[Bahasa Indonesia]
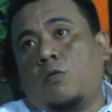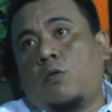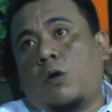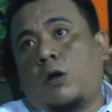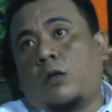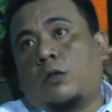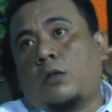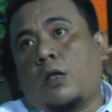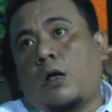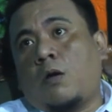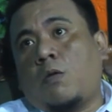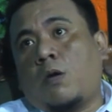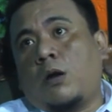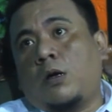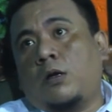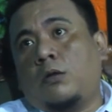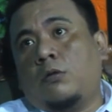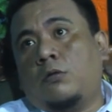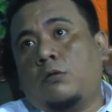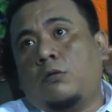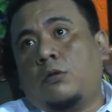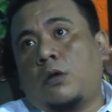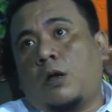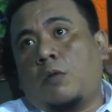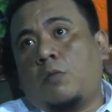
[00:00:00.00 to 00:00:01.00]
wartawan
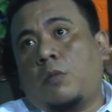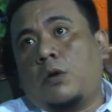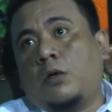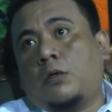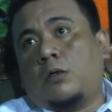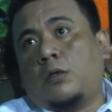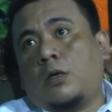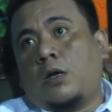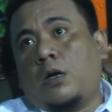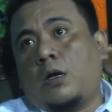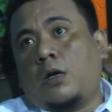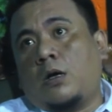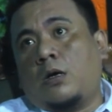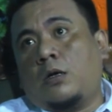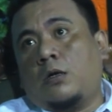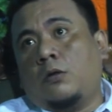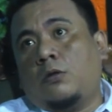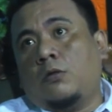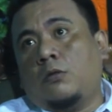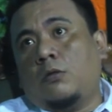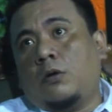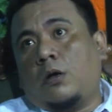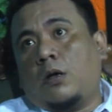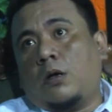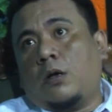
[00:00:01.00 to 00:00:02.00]
itu zaman sekarang
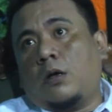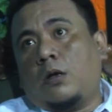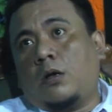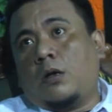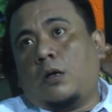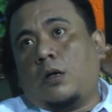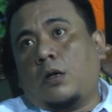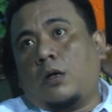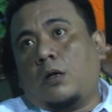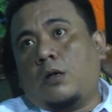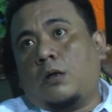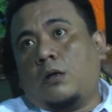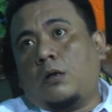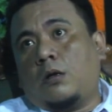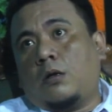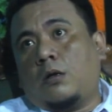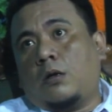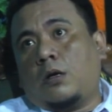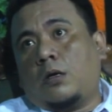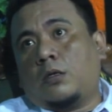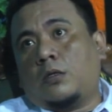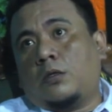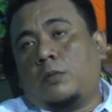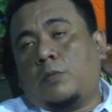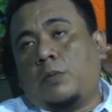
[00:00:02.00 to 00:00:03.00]
itu nggak nggak
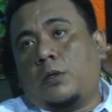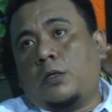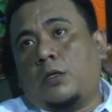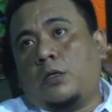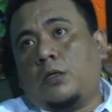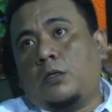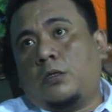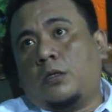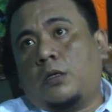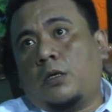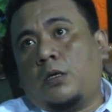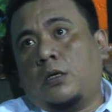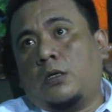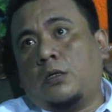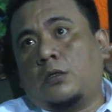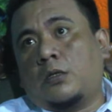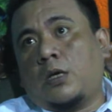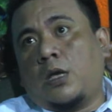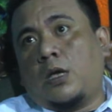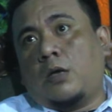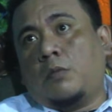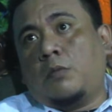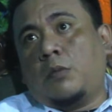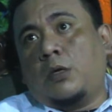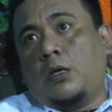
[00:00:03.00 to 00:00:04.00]
seperti sering
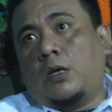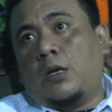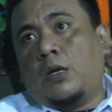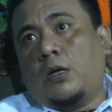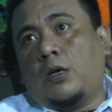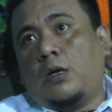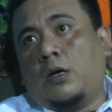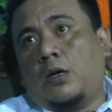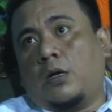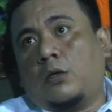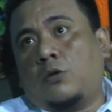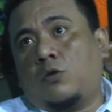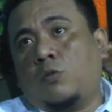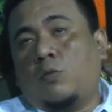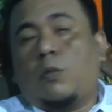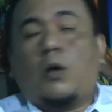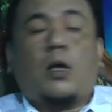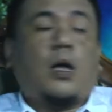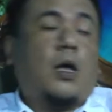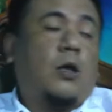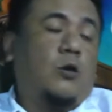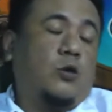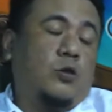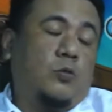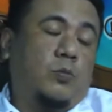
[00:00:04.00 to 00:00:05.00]
saya bilang nggak
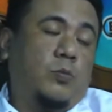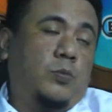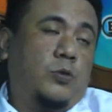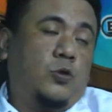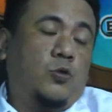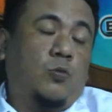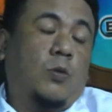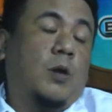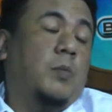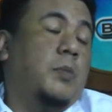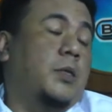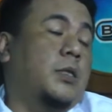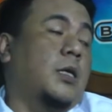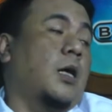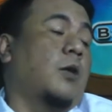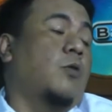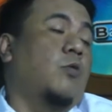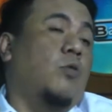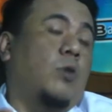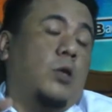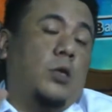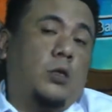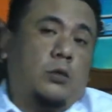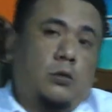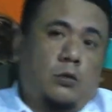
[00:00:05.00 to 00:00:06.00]
cuma harus cuma bisa
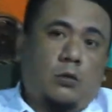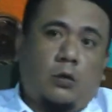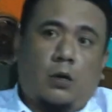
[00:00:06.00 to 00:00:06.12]
nulis.